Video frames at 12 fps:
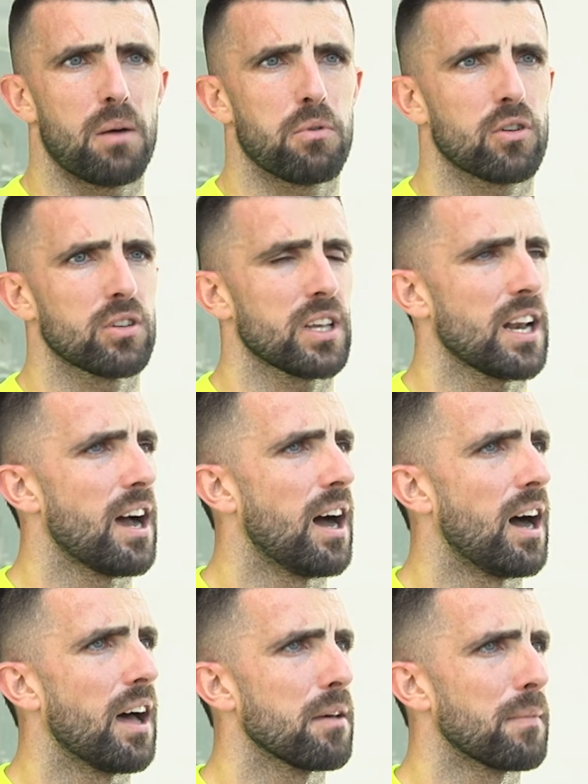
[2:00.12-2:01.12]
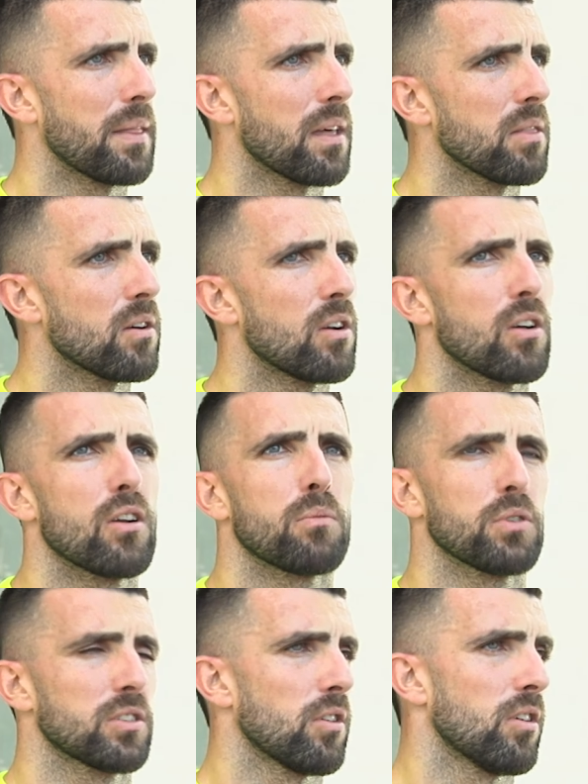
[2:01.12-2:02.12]
a poco te demandando los
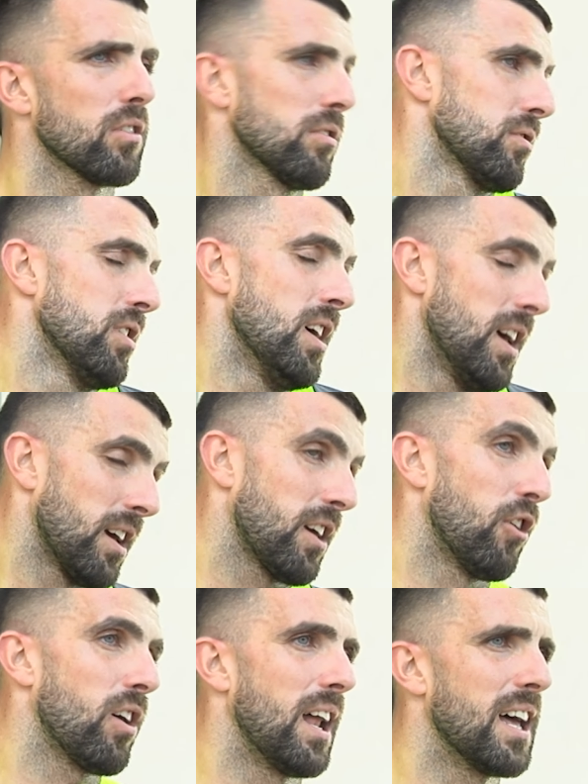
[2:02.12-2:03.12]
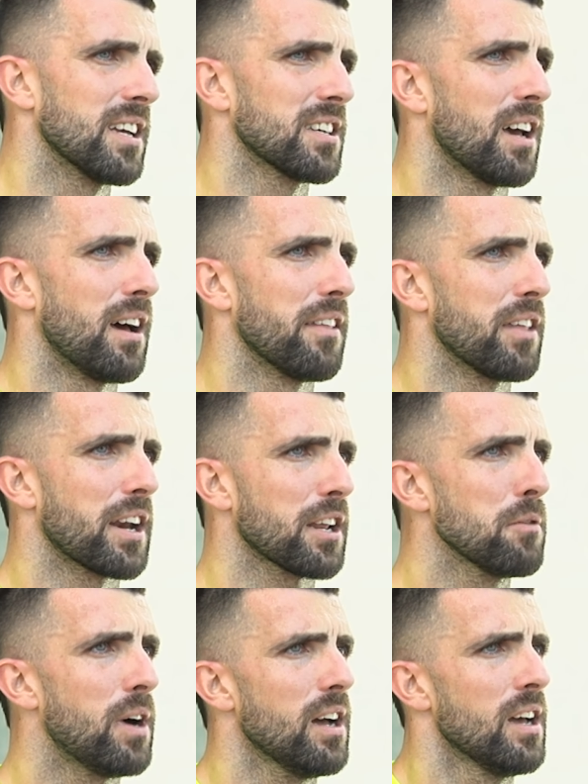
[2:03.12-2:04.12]
puestos que ojalá sean de
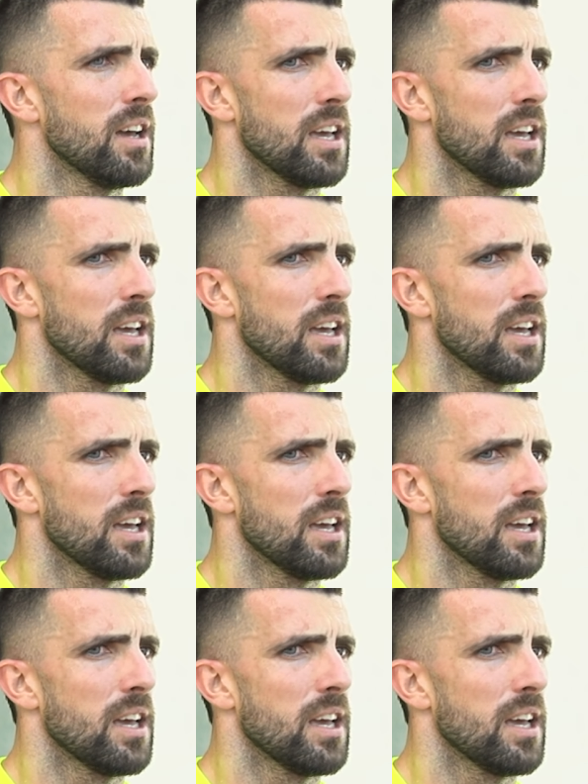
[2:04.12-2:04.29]
arriba.